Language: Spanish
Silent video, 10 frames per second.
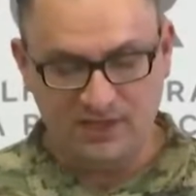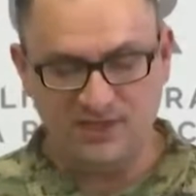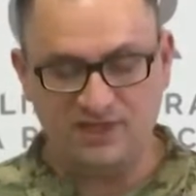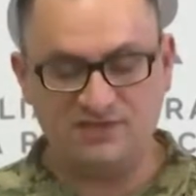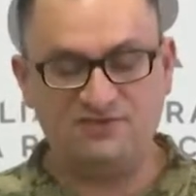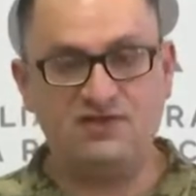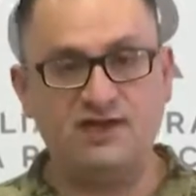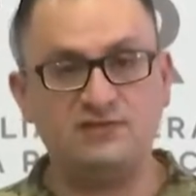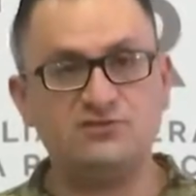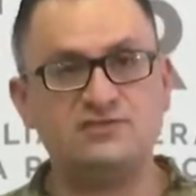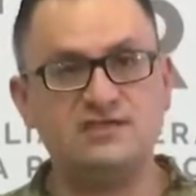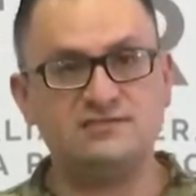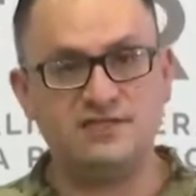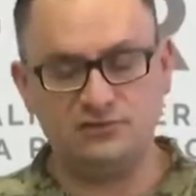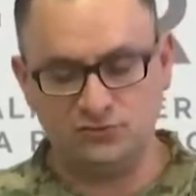identificándose
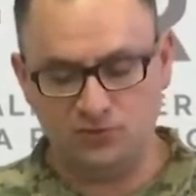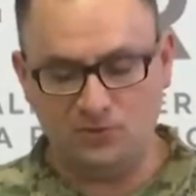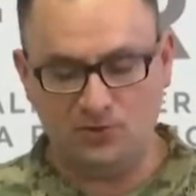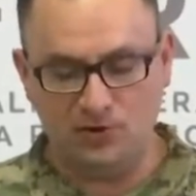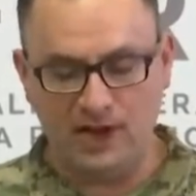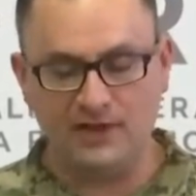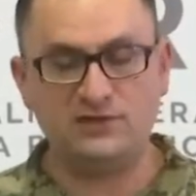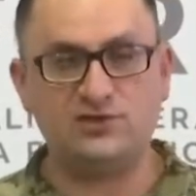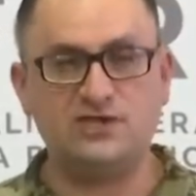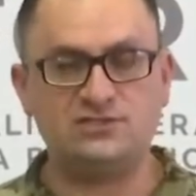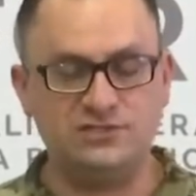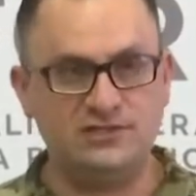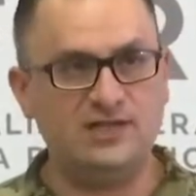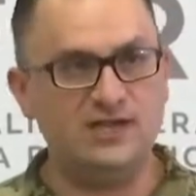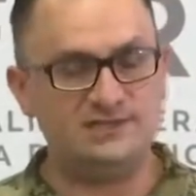destinos como Anchorage
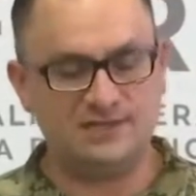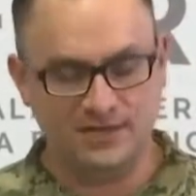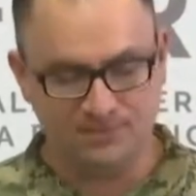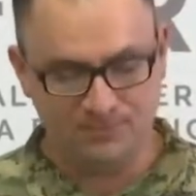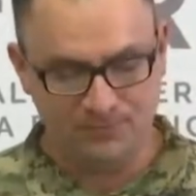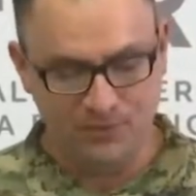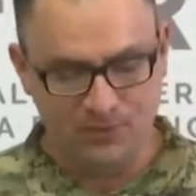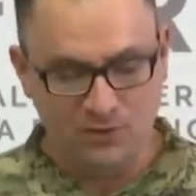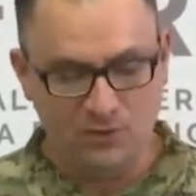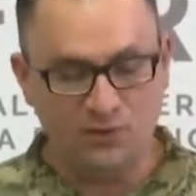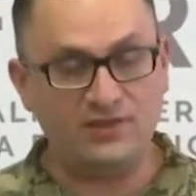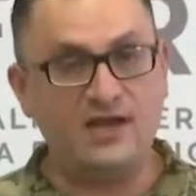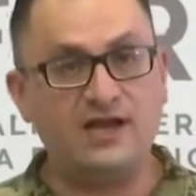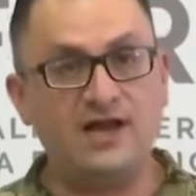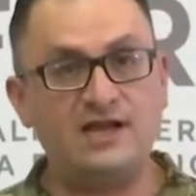en Alaska,
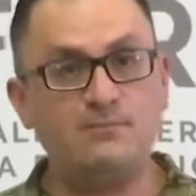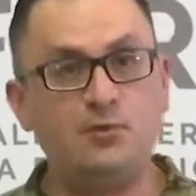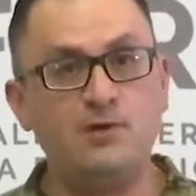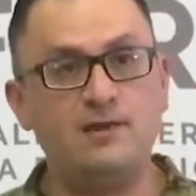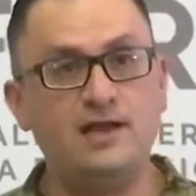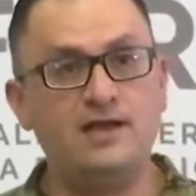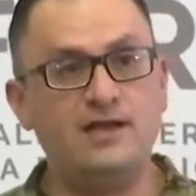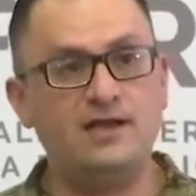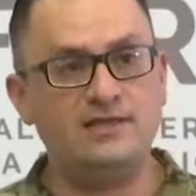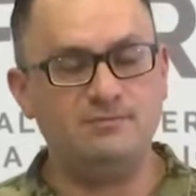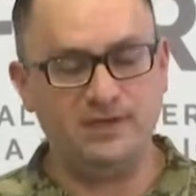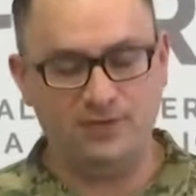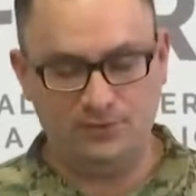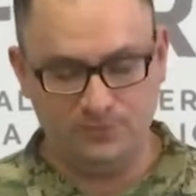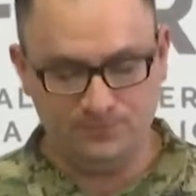Guadalajara y Puebla en
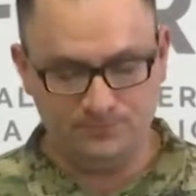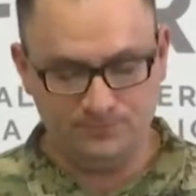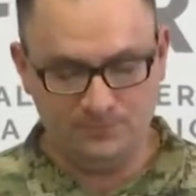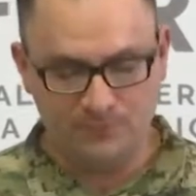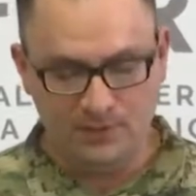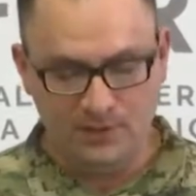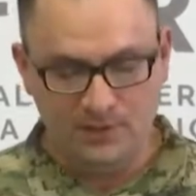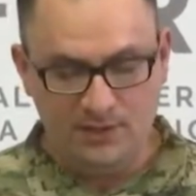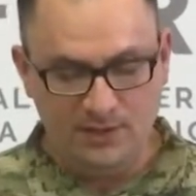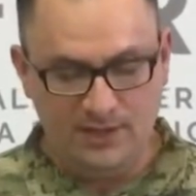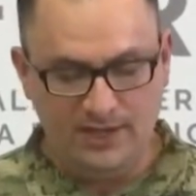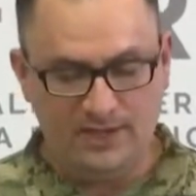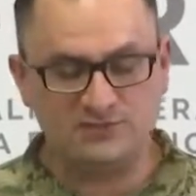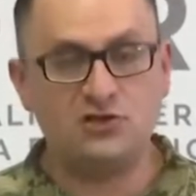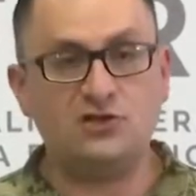México.
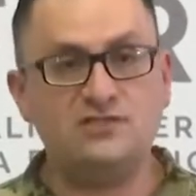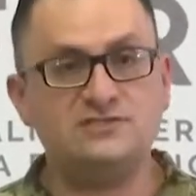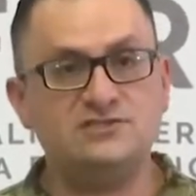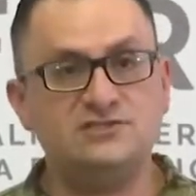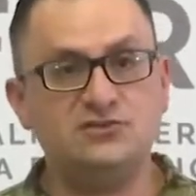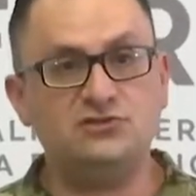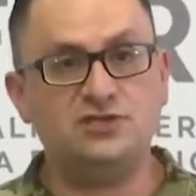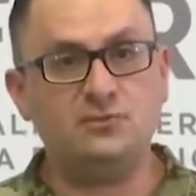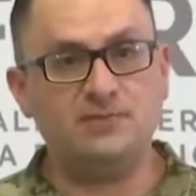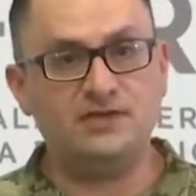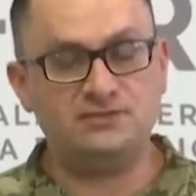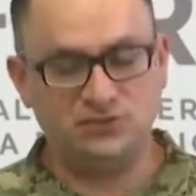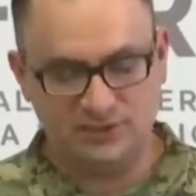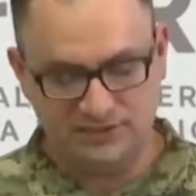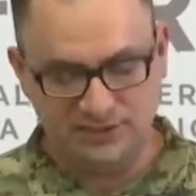Esta organización tiene
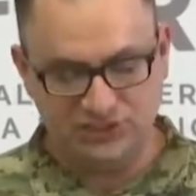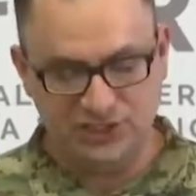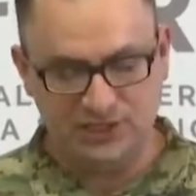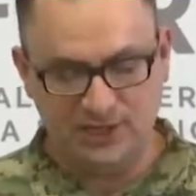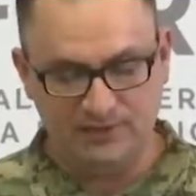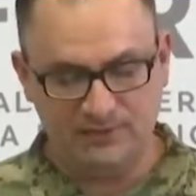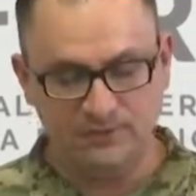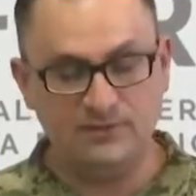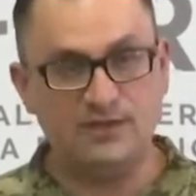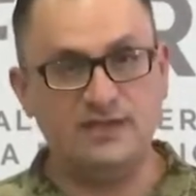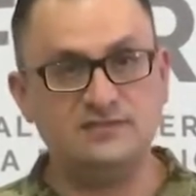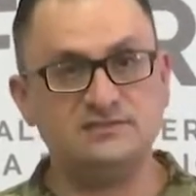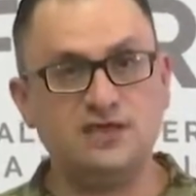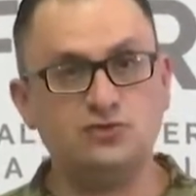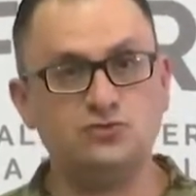operaciones en China,
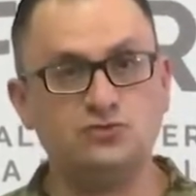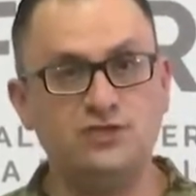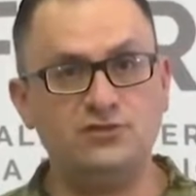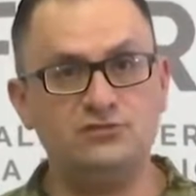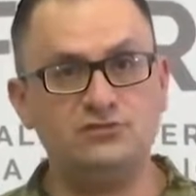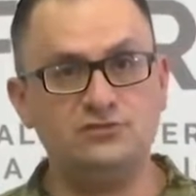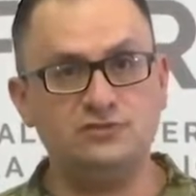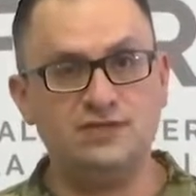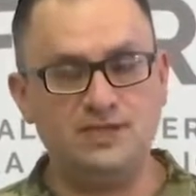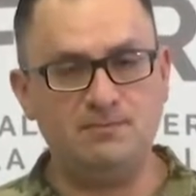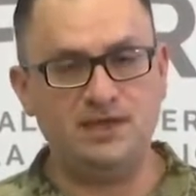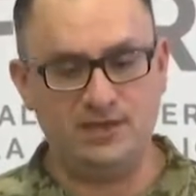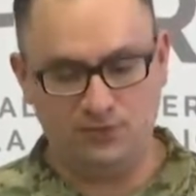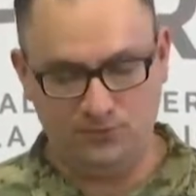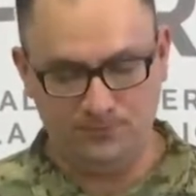Estados Unidos y
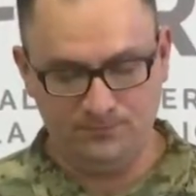México.